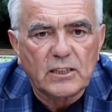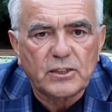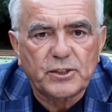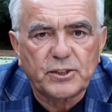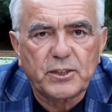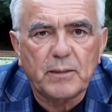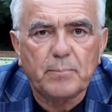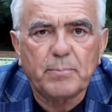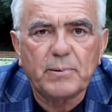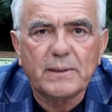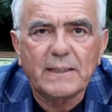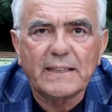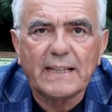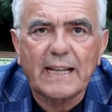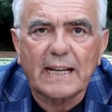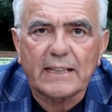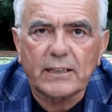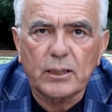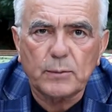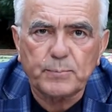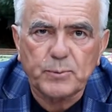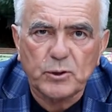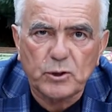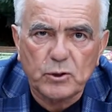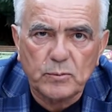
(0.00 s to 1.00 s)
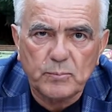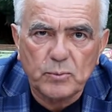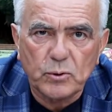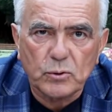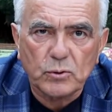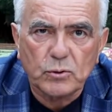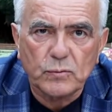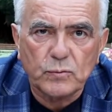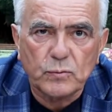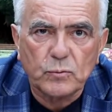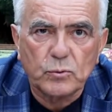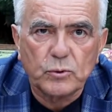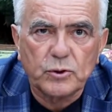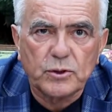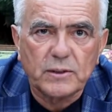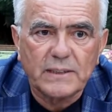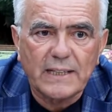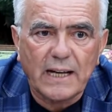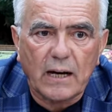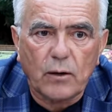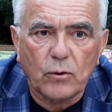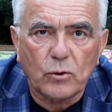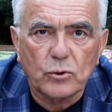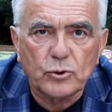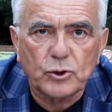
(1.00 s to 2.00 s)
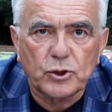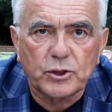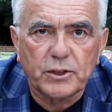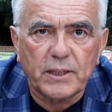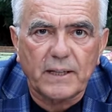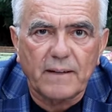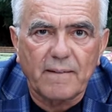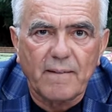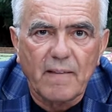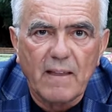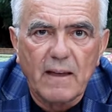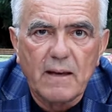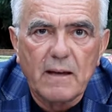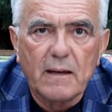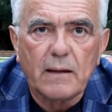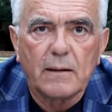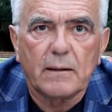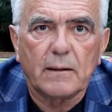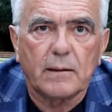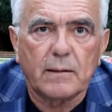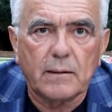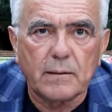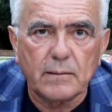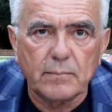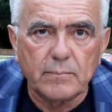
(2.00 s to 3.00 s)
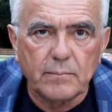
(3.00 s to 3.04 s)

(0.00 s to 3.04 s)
żeby dla tych przedsiębiorców, którzy na Odrze e,